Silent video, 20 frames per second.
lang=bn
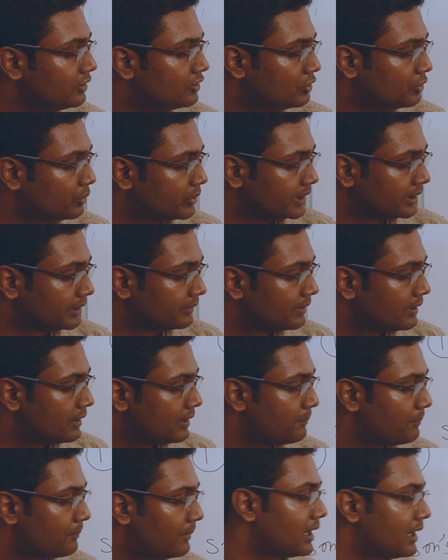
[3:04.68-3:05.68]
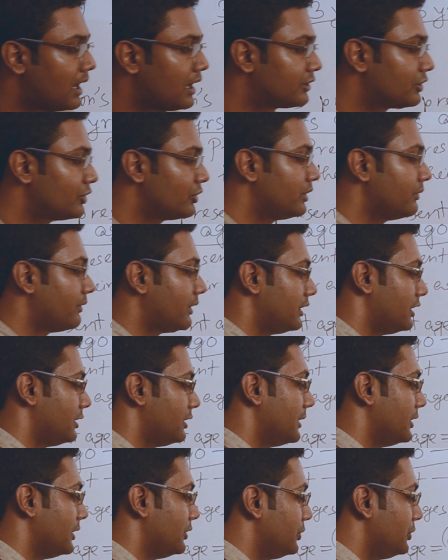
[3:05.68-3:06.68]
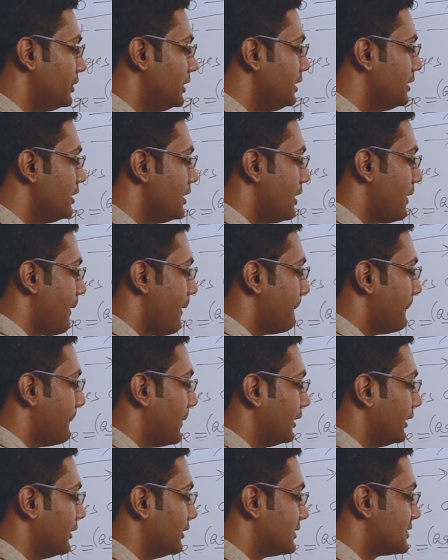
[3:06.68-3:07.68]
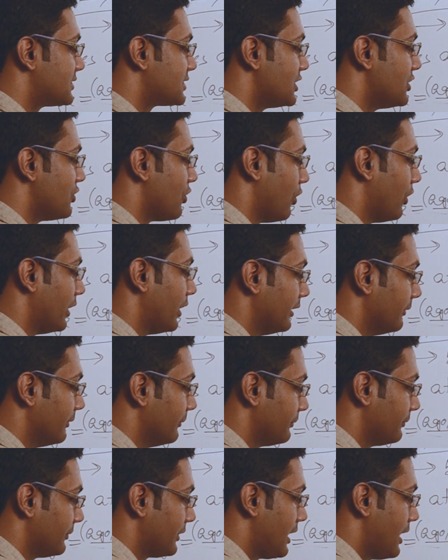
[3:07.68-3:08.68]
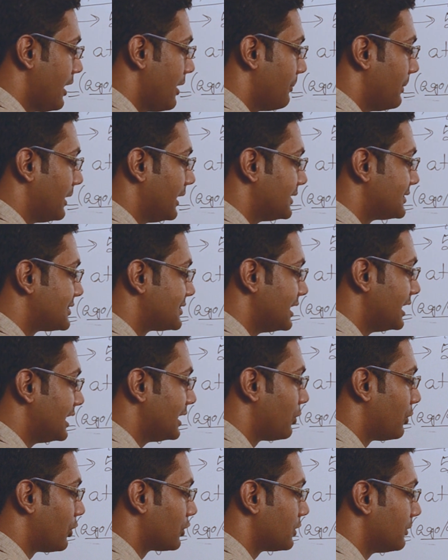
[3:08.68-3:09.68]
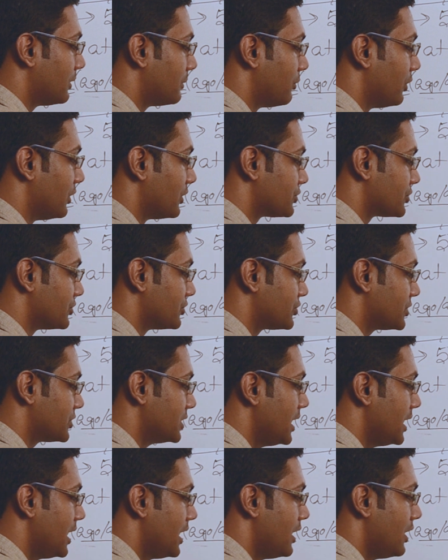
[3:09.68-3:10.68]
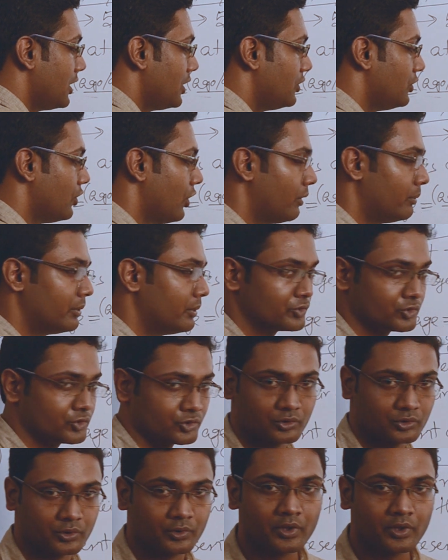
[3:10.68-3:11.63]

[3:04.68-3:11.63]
দুই মানে আঠেরো ডিভাইডেড বাই দুই মানে হচ্ছে নয় মানে ছেলের বর্তমান বয়স হচ্ছে ন বছর